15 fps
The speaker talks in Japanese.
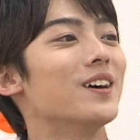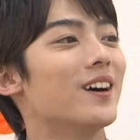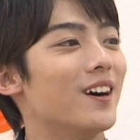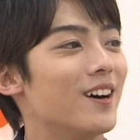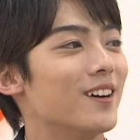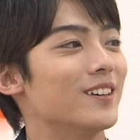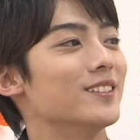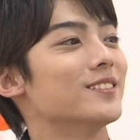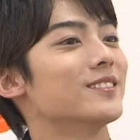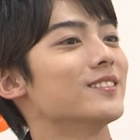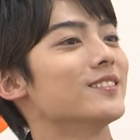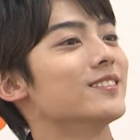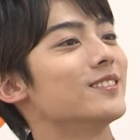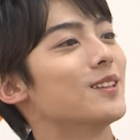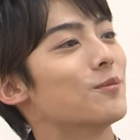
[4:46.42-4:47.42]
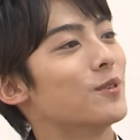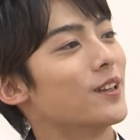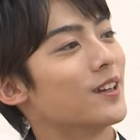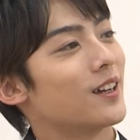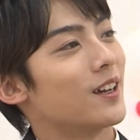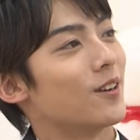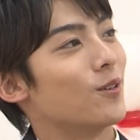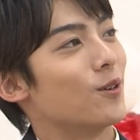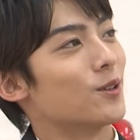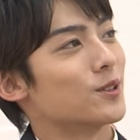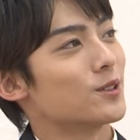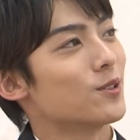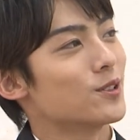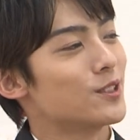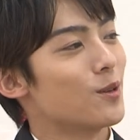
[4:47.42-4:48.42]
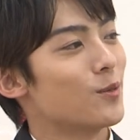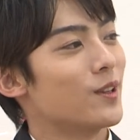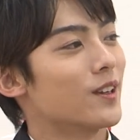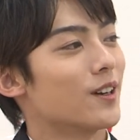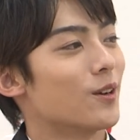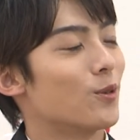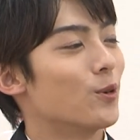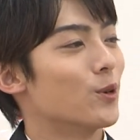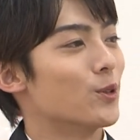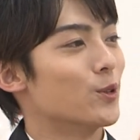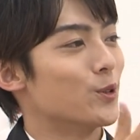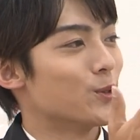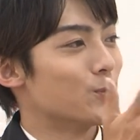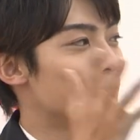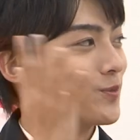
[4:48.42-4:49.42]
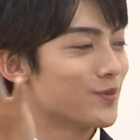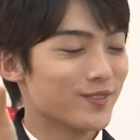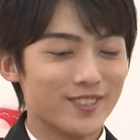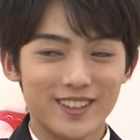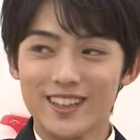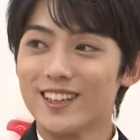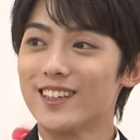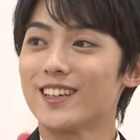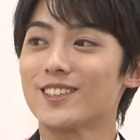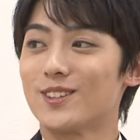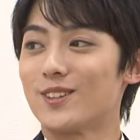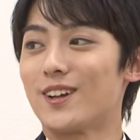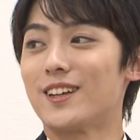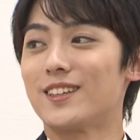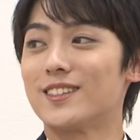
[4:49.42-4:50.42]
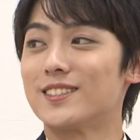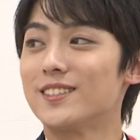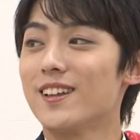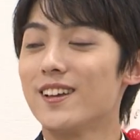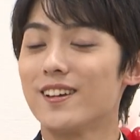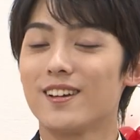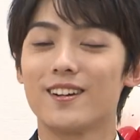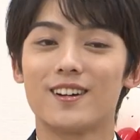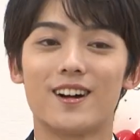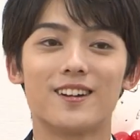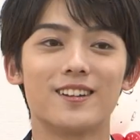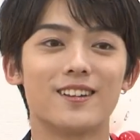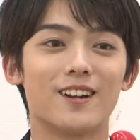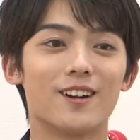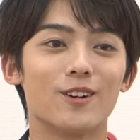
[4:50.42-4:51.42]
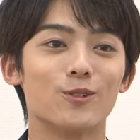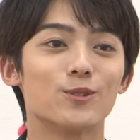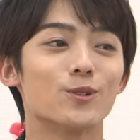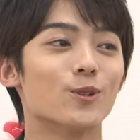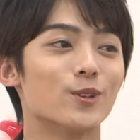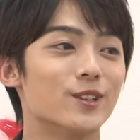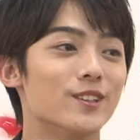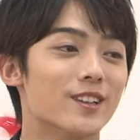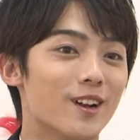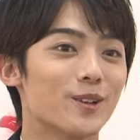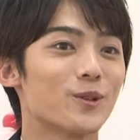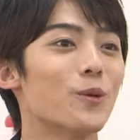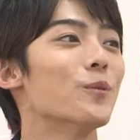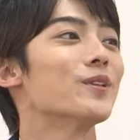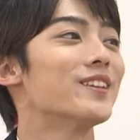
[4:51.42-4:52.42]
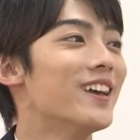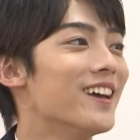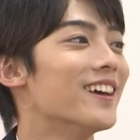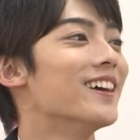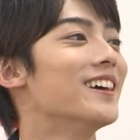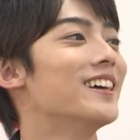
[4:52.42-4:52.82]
はい、でもなんかこう少しでもなんかこういうちょっと形で貼れたら本当いいなと思って